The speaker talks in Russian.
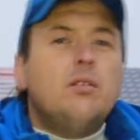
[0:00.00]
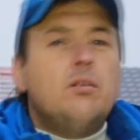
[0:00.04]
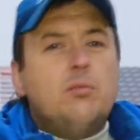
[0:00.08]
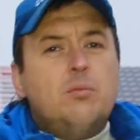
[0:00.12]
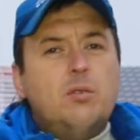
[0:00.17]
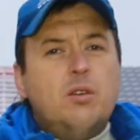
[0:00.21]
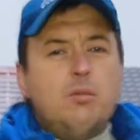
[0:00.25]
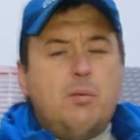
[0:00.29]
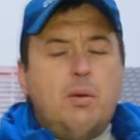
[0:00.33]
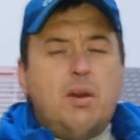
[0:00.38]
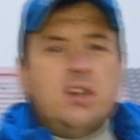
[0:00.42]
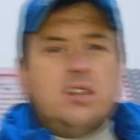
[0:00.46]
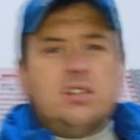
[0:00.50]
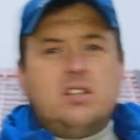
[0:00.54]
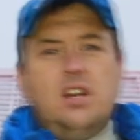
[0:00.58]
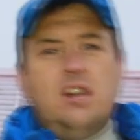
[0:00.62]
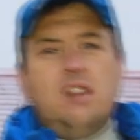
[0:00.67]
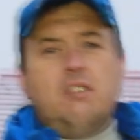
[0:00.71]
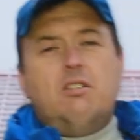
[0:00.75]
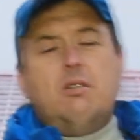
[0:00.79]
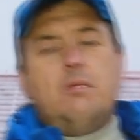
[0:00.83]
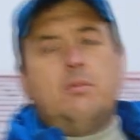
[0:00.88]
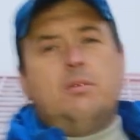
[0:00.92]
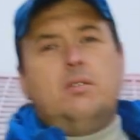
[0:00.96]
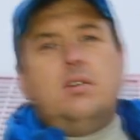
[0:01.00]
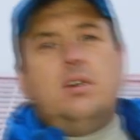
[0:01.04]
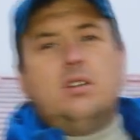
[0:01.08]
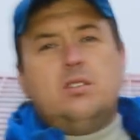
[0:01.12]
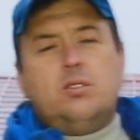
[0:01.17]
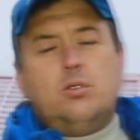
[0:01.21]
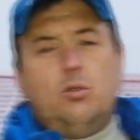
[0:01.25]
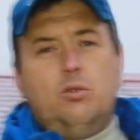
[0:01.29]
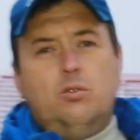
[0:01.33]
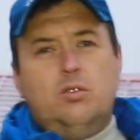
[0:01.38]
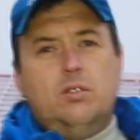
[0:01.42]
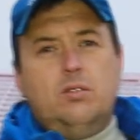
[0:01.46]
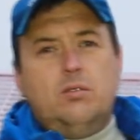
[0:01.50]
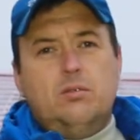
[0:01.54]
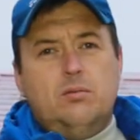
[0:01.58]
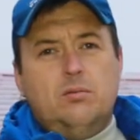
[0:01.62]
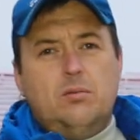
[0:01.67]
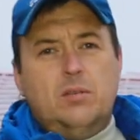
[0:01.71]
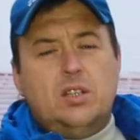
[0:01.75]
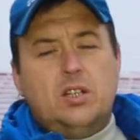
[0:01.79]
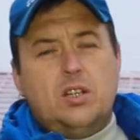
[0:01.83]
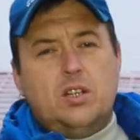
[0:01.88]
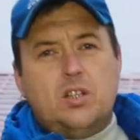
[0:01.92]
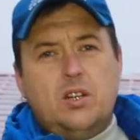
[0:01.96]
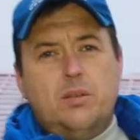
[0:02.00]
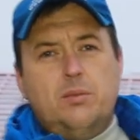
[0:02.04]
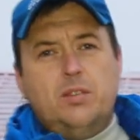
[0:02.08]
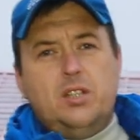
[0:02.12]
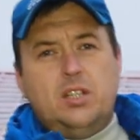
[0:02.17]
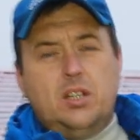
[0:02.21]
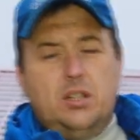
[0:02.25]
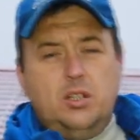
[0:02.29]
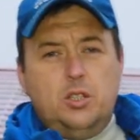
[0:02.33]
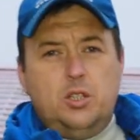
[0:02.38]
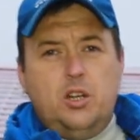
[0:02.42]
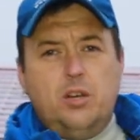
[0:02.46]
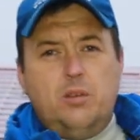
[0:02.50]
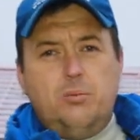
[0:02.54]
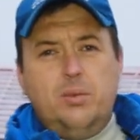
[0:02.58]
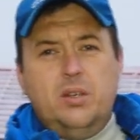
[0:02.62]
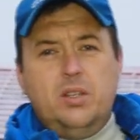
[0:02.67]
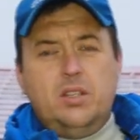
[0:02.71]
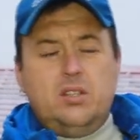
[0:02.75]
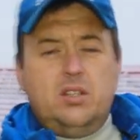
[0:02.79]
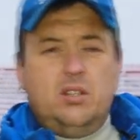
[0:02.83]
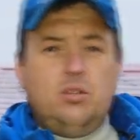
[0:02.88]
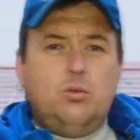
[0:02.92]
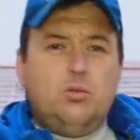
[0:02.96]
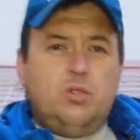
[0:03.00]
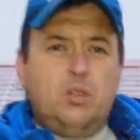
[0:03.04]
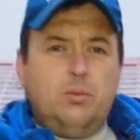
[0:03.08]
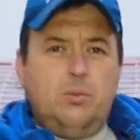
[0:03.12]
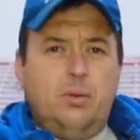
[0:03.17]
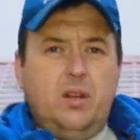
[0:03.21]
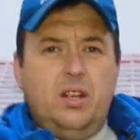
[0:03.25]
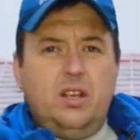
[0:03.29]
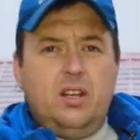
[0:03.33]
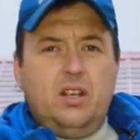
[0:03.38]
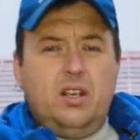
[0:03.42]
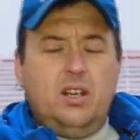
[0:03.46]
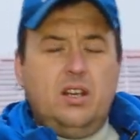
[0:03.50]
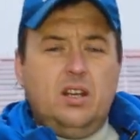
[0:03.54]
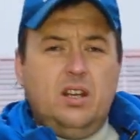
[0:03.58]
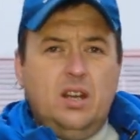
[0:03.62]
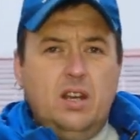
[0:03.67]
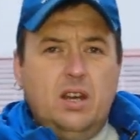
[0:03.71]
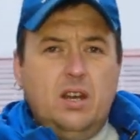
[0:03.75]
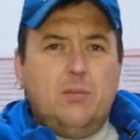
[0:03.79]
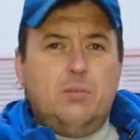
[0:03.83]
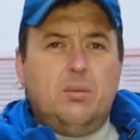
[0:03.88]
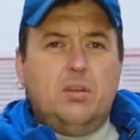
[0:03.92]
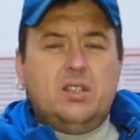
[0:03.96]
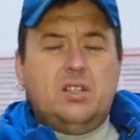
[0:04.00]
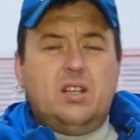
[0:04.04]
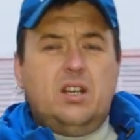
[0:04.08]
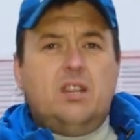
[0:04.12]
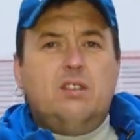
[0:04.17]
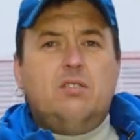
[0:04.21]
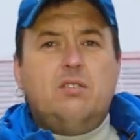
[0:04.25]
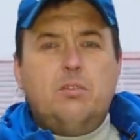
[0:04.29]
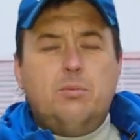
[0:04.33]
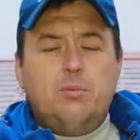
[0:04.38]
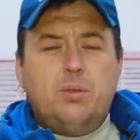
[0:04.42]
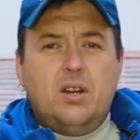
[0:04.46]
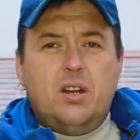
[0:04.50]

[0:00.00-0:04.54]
мы показали вам основы монтажа металлочерепицы, утепления мансардного